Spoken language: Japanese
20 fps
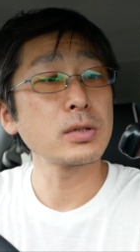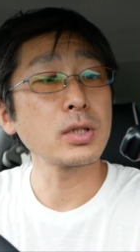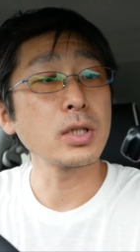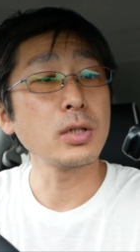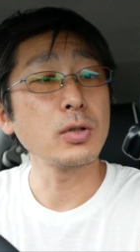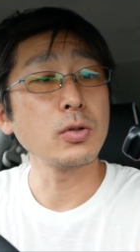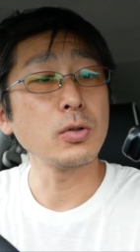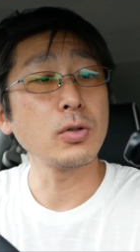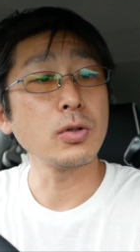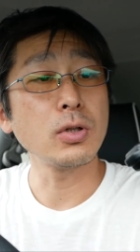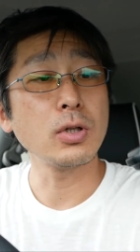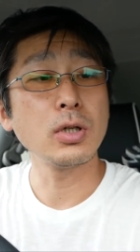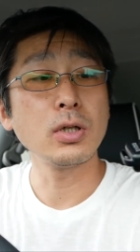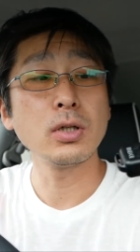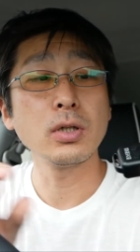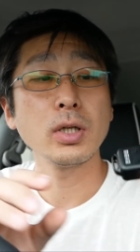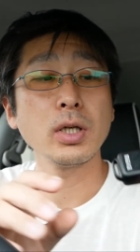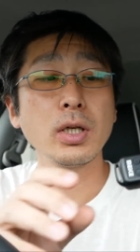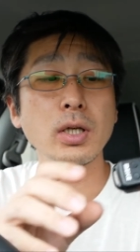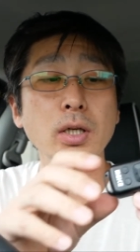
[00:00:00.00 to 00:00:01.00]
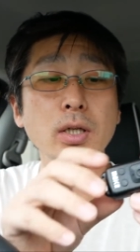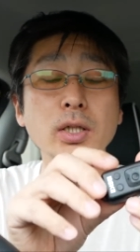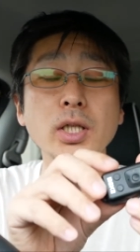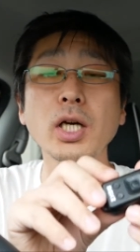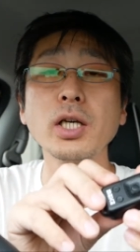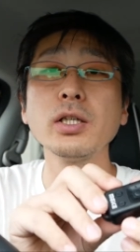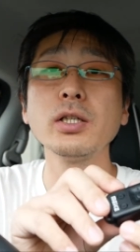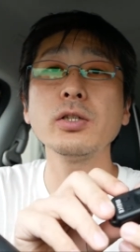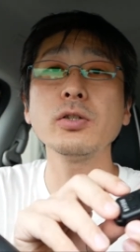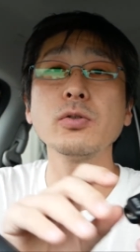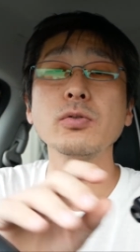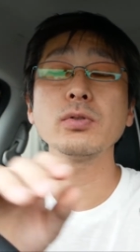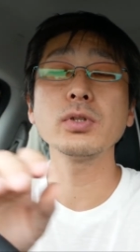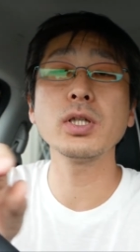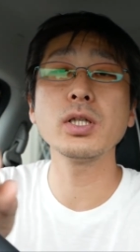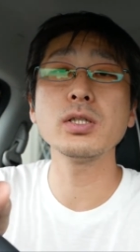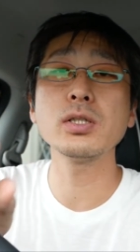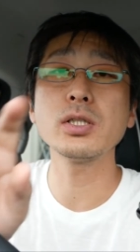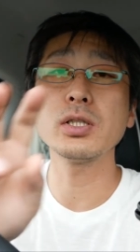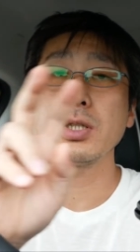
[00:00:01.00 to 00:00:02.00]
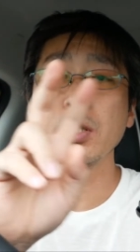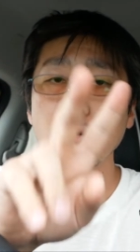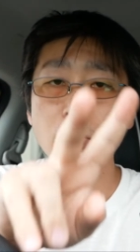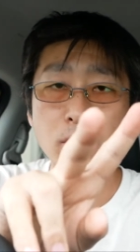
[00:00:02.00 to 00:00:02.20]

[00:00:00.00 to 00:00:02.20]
すけど、えー、単4電池2